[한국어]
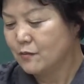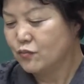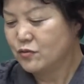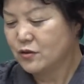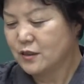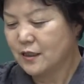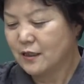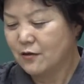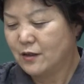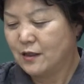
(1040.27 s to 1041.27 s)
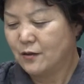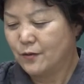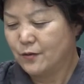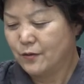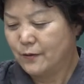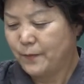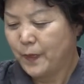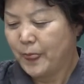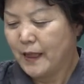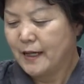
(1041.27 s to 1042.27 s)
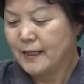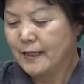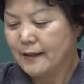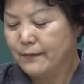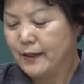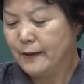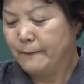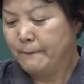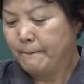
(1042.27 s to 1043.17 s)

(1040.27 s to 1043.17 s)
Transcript: 분석 잘 해놨네 보고 그 다음에